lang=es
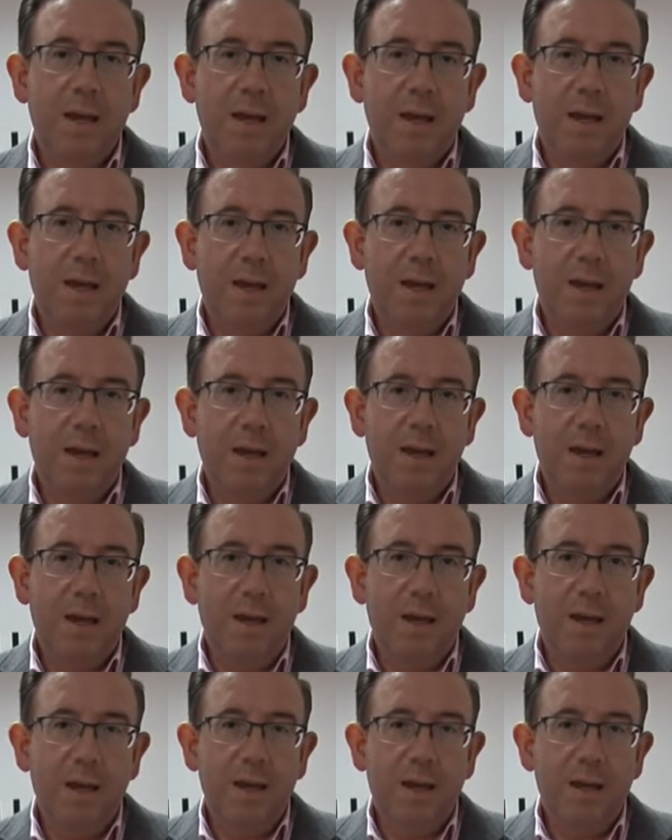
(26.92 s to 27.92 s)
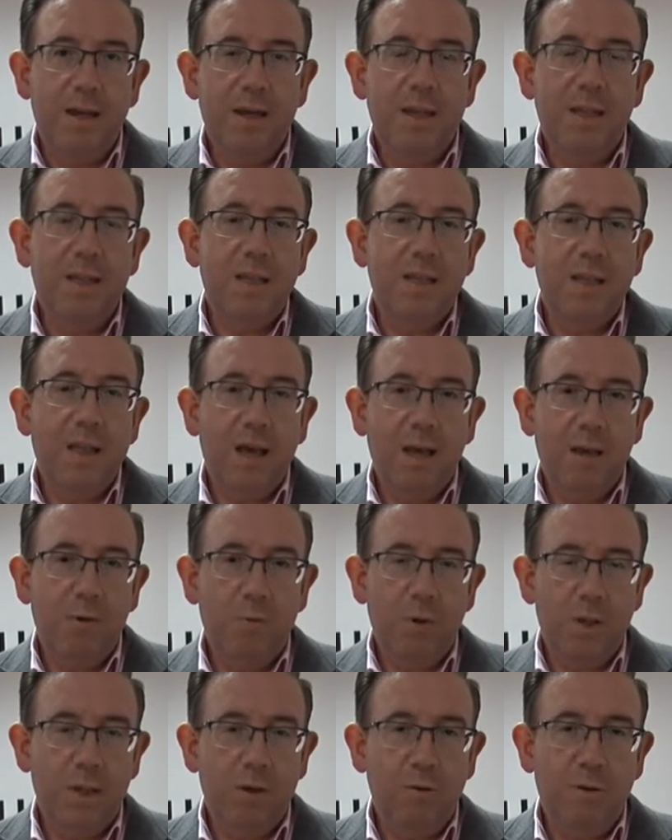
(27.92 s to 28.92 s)
eh, nítida e
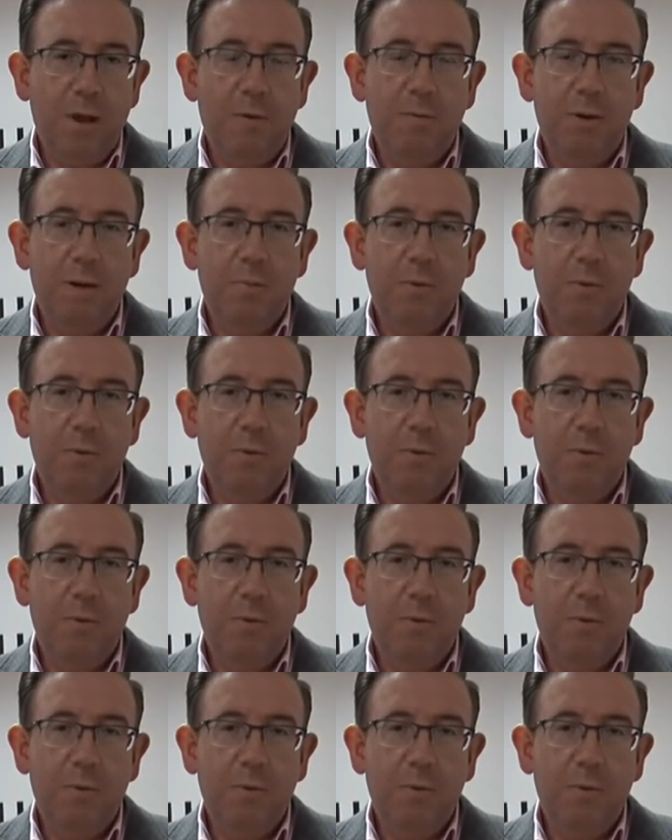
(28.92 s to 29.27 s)
incuestionable